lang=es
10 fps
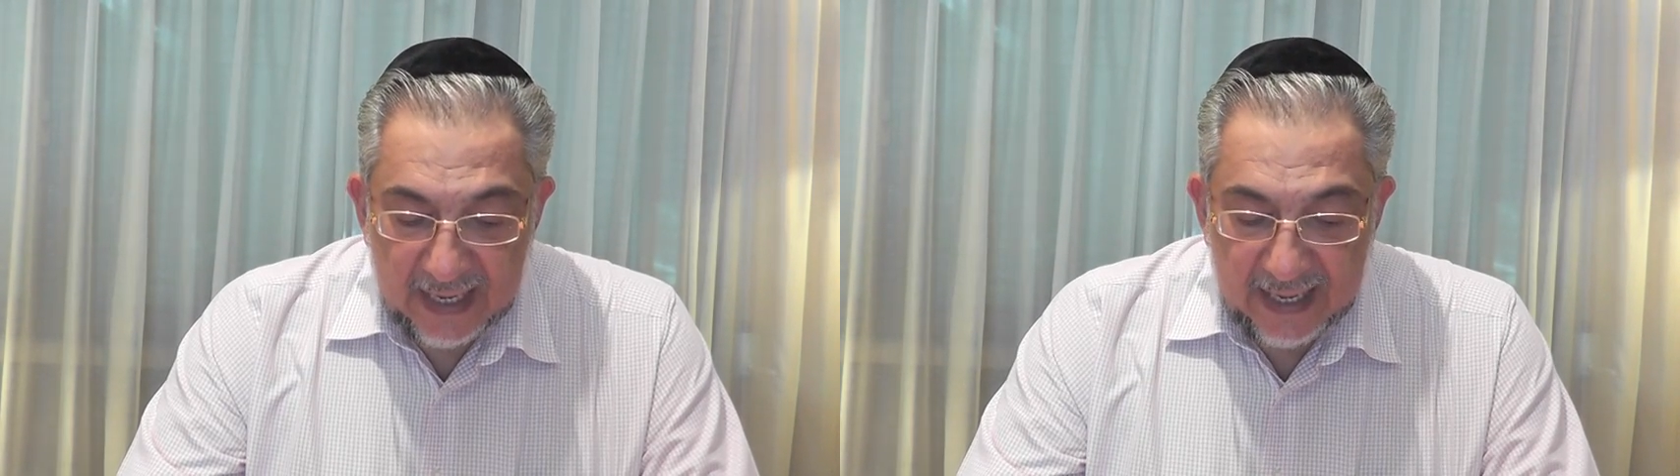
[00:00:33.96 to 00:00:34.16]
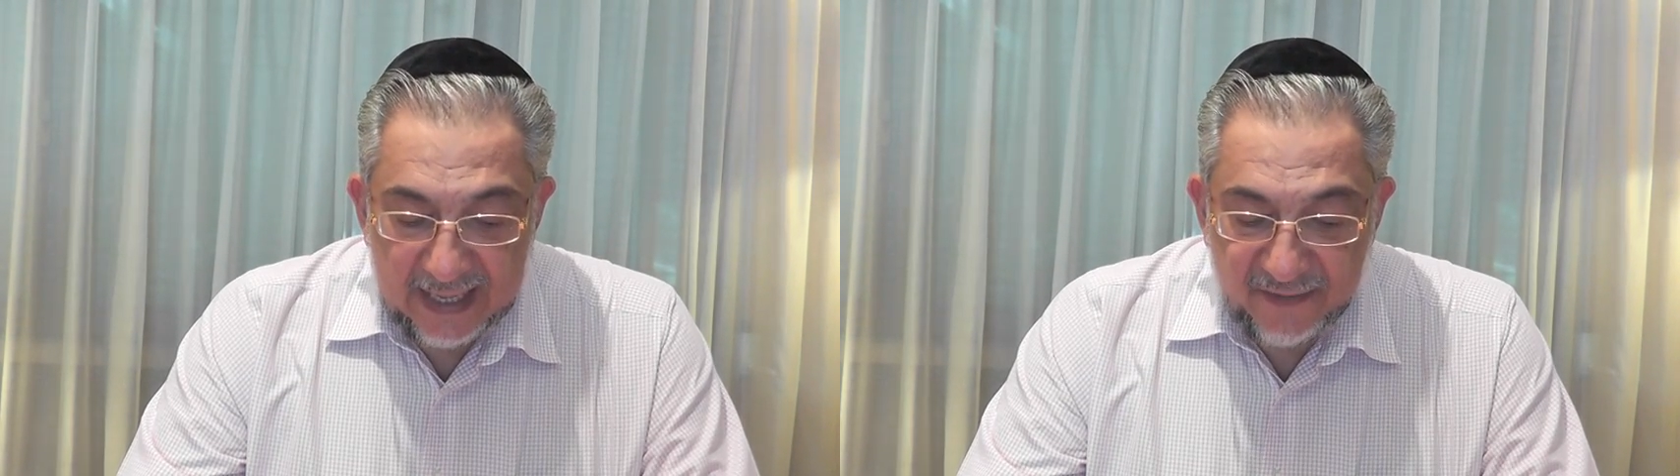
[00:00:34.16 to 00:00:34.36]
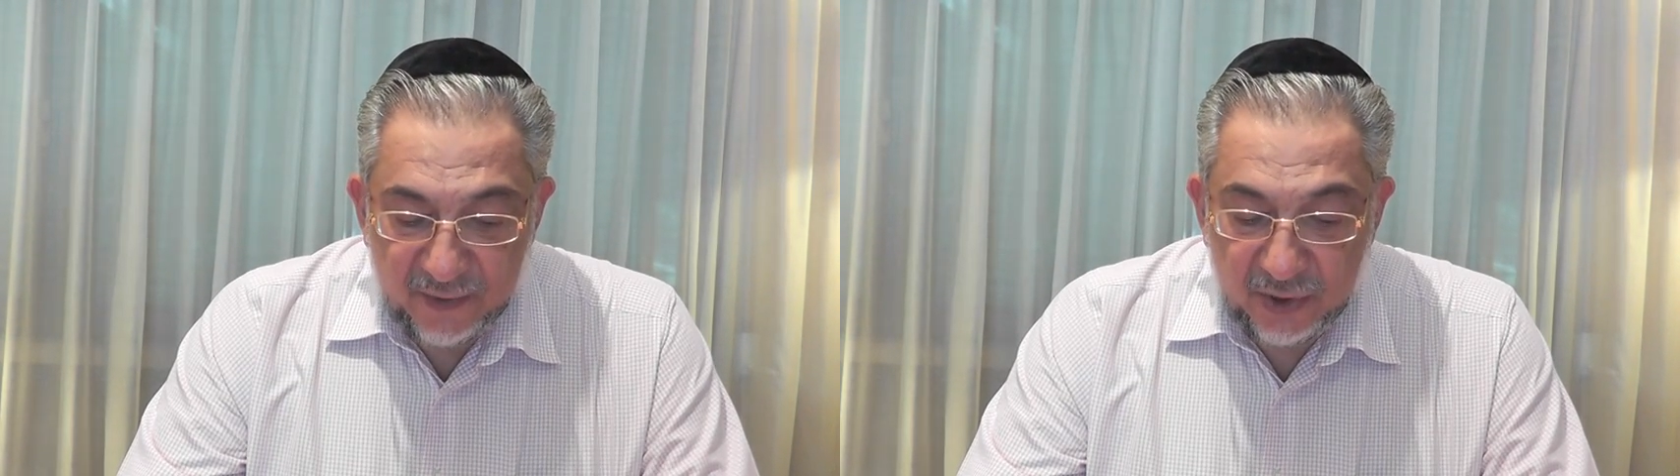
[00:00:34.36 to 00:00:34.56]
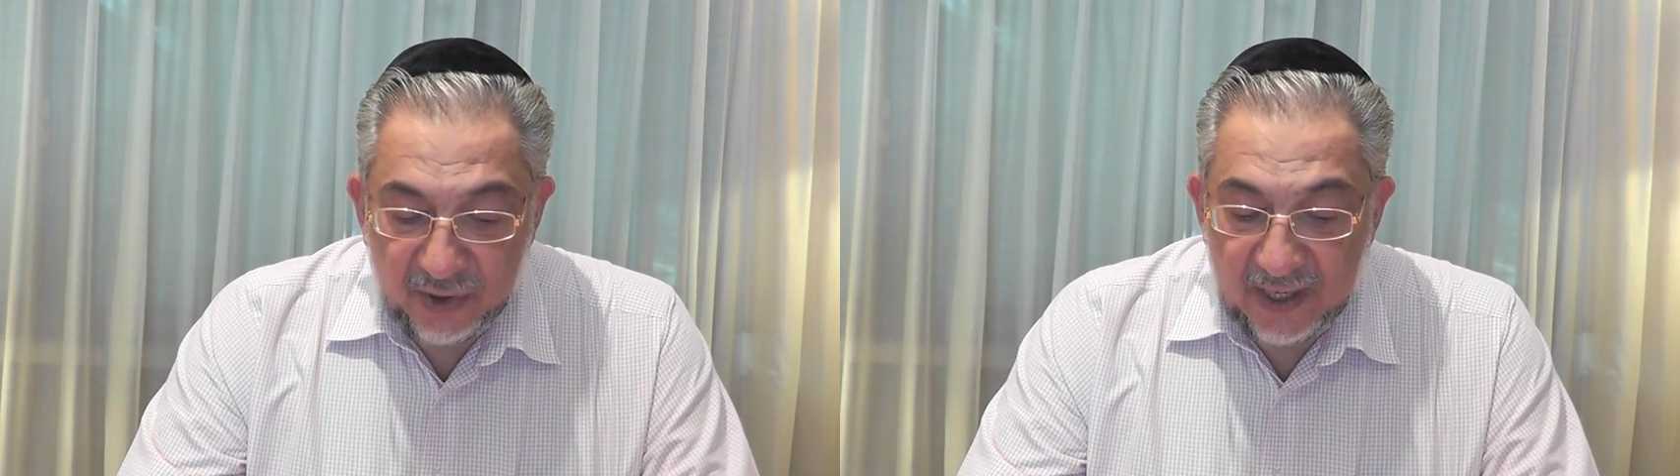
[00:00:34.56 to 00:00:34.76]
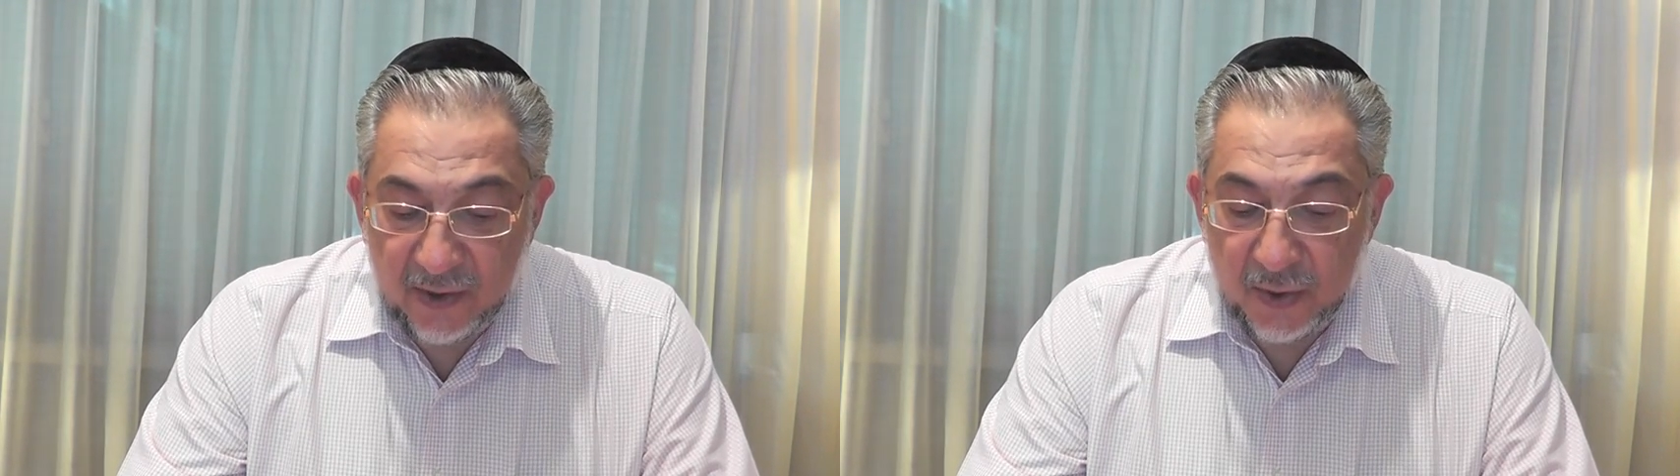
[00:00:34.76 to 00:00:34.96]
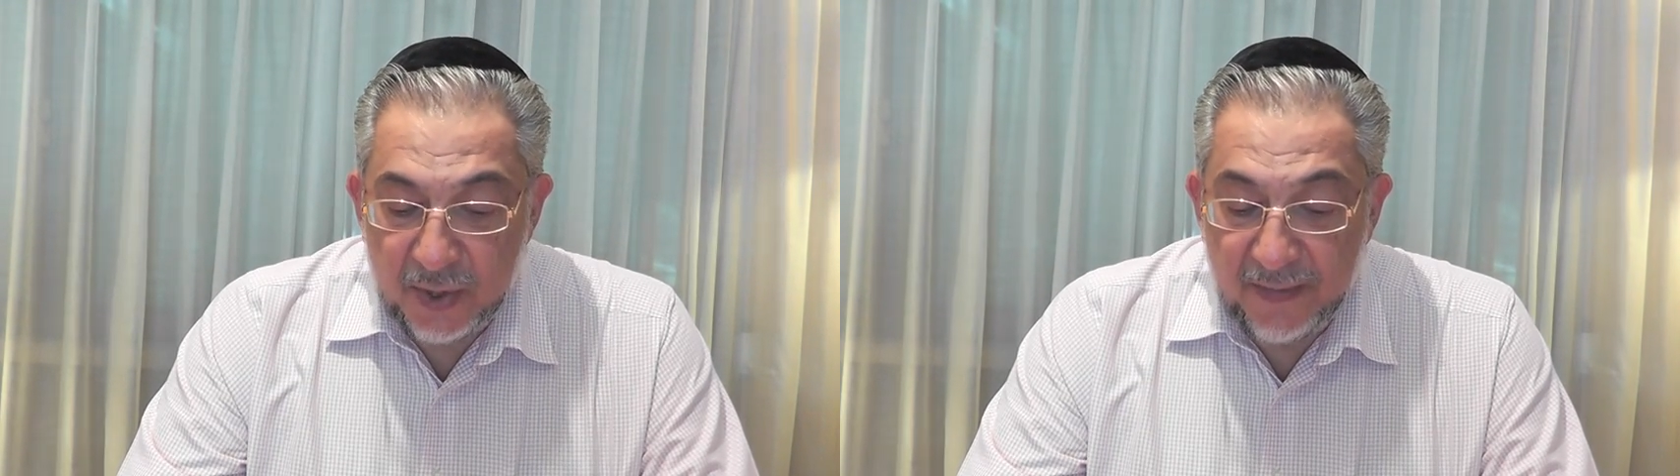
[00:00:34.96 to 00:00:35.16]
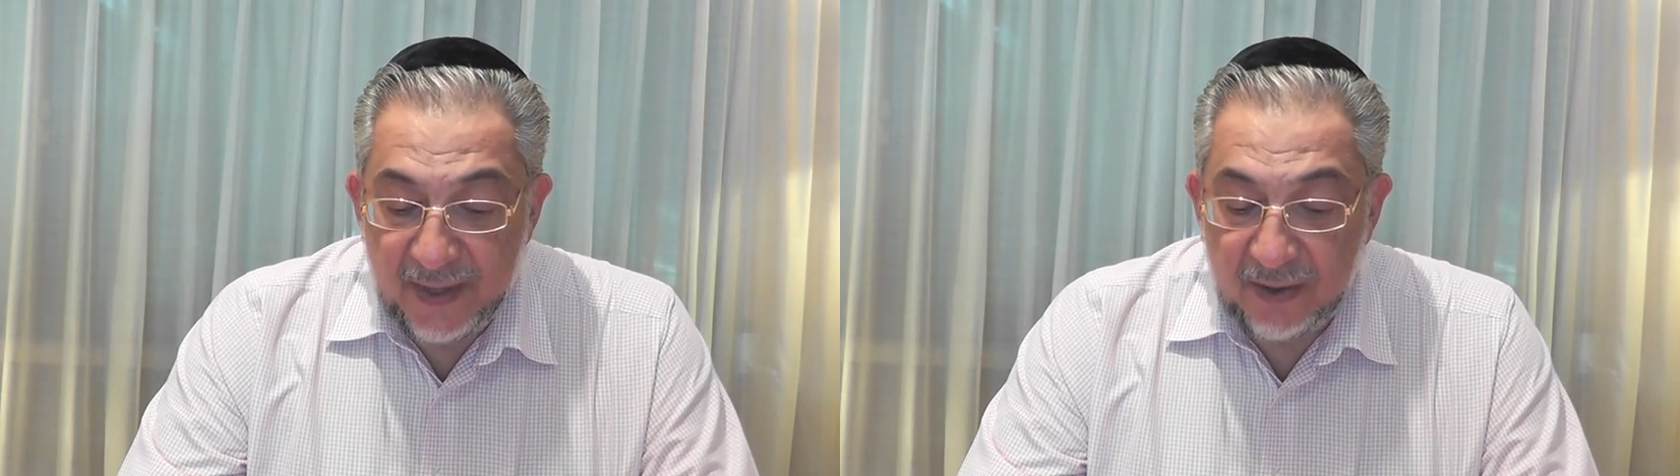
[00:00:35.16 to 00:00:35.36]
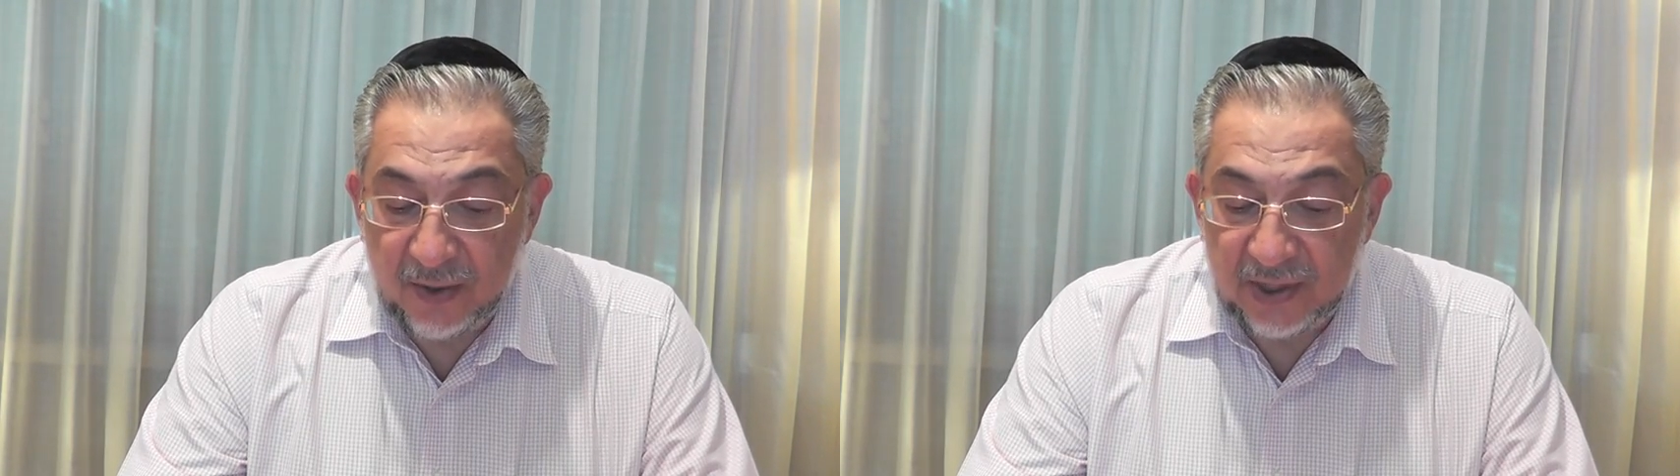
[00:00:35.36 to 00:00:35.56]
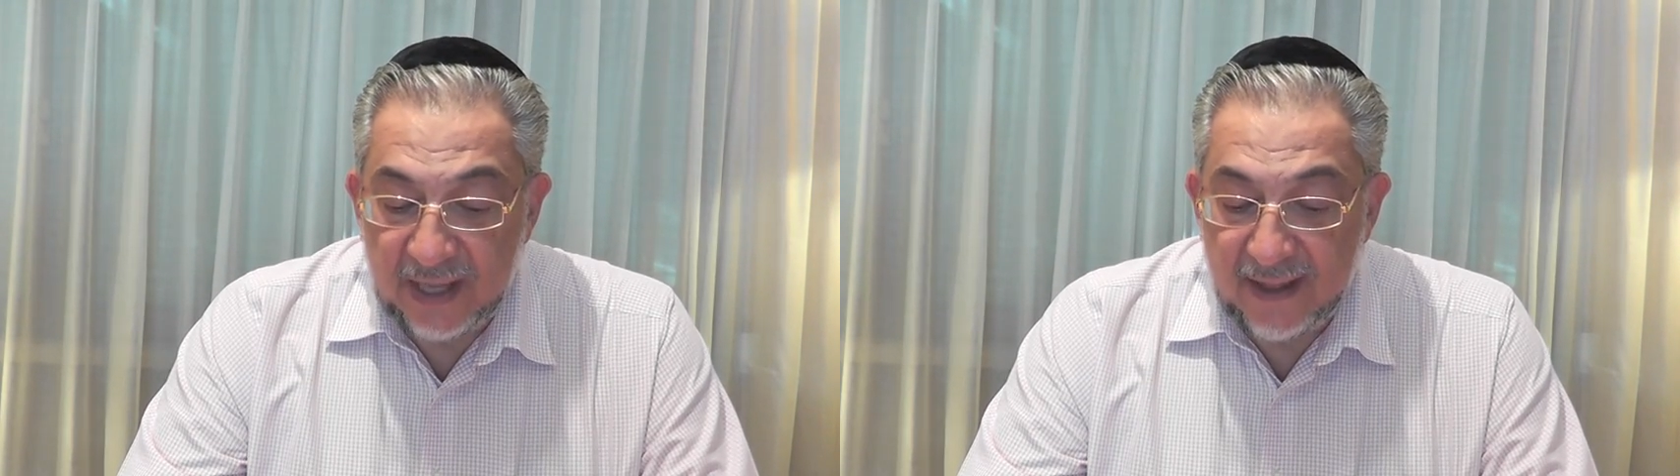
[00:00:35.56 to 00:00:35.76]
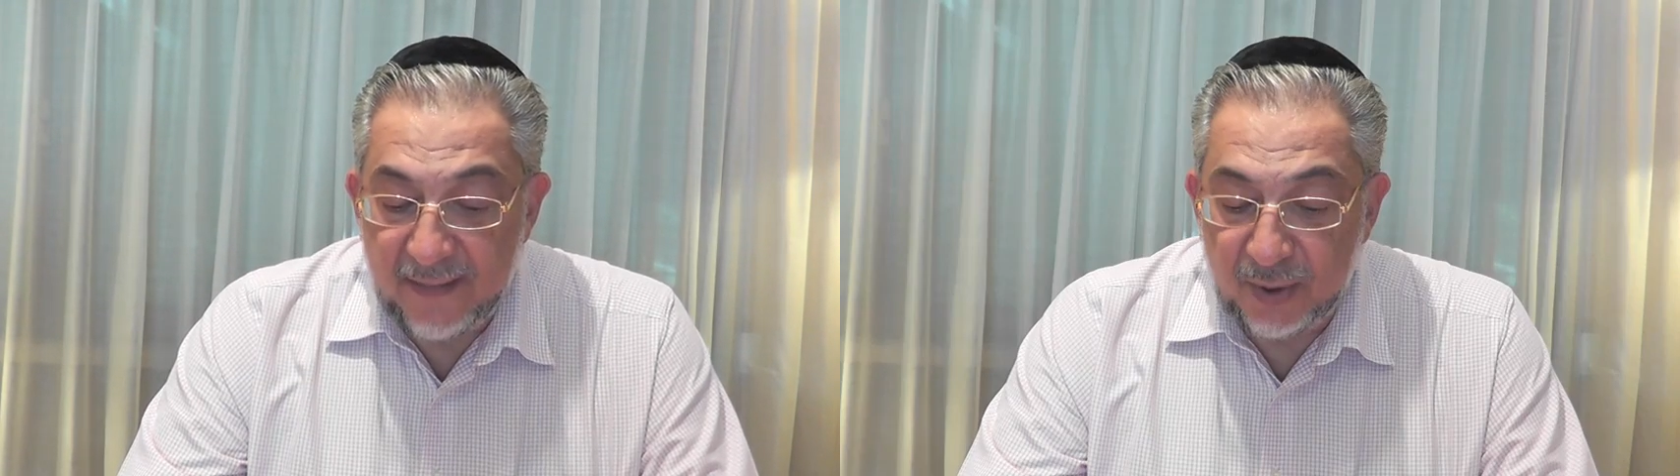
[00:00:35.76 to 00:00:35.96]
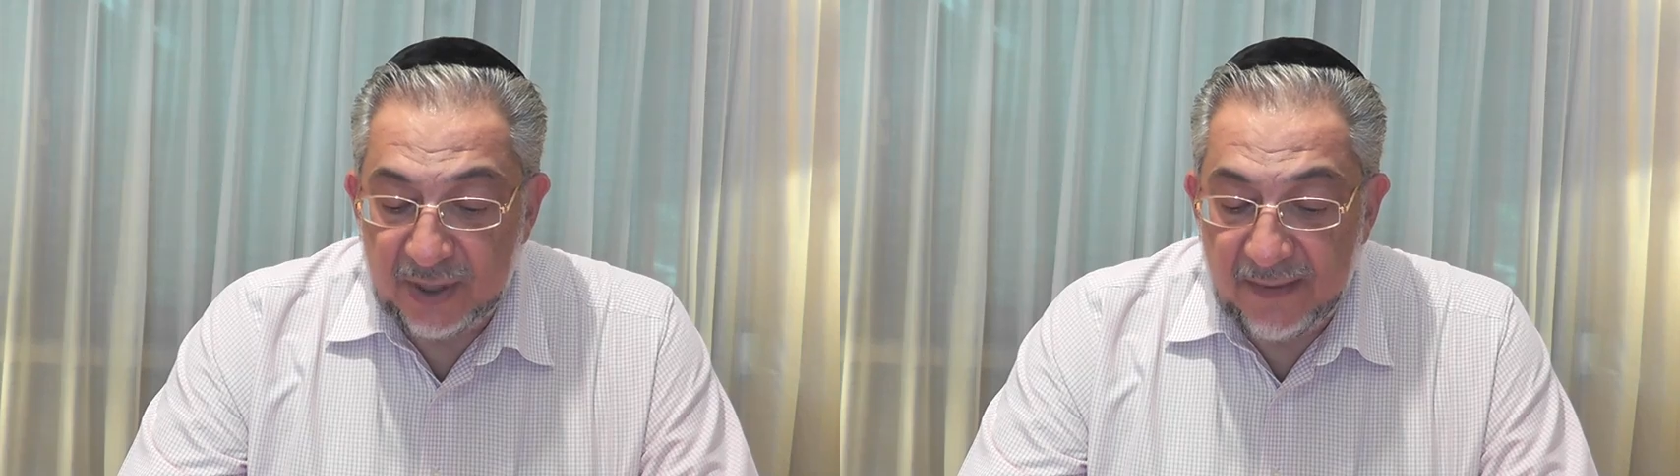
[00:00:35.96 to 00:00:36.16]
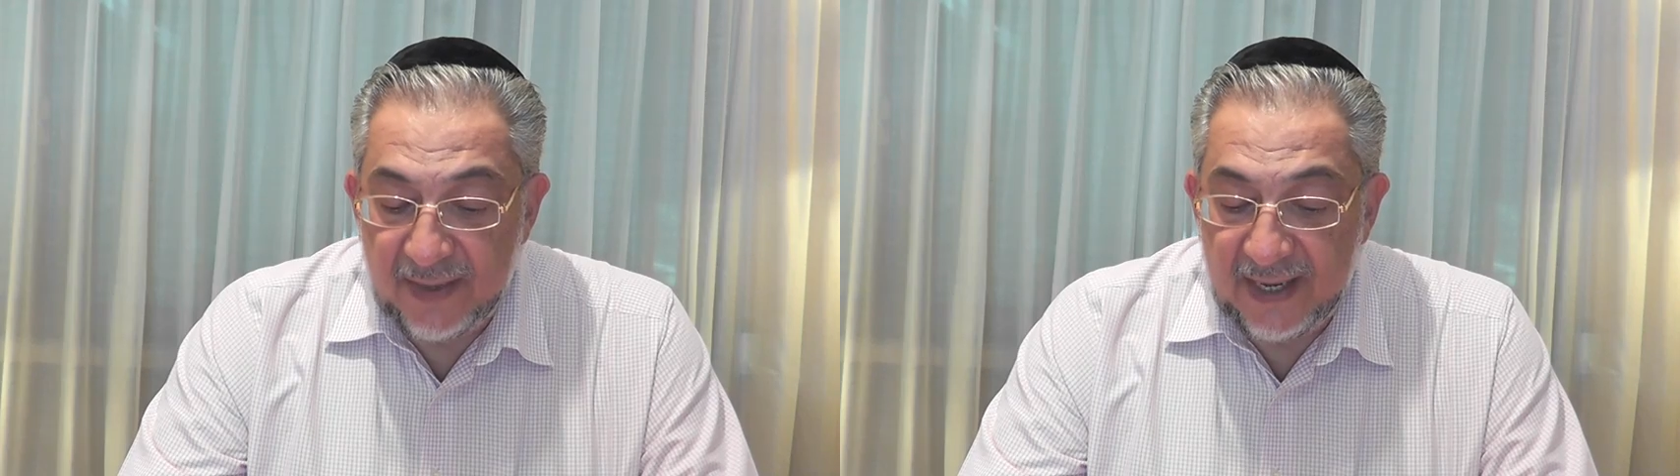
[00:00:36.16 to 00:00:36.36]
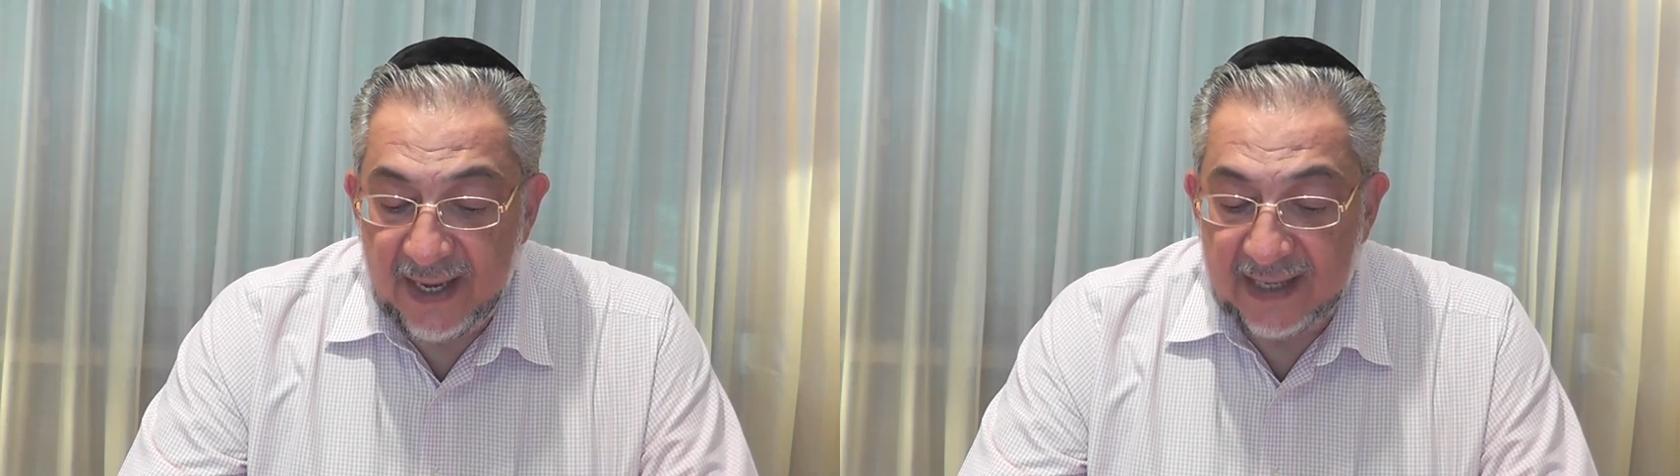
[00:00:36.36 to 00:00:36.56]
la difusión del conocimiento se hace posible